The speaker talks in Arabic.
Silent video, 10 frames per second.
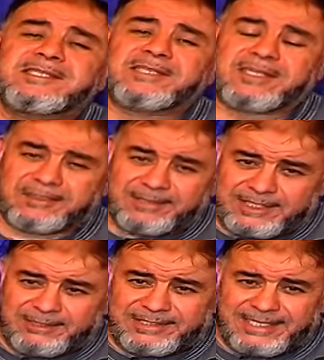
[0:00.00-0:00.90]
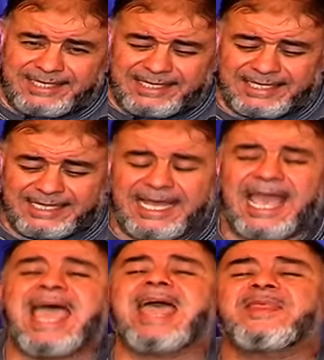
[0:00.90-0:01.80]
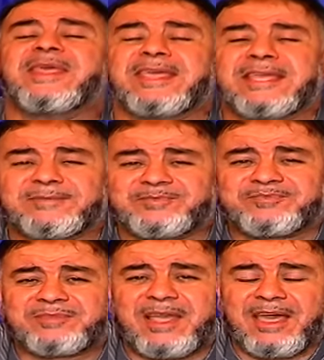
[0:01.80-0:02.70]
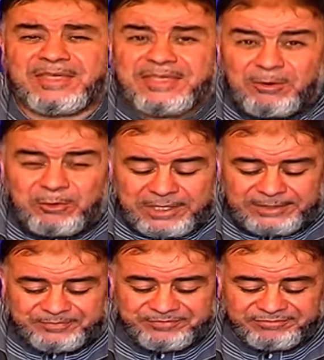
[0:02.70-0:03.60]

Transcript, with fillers: شاء الله تبارك وتعالى هذه الثورة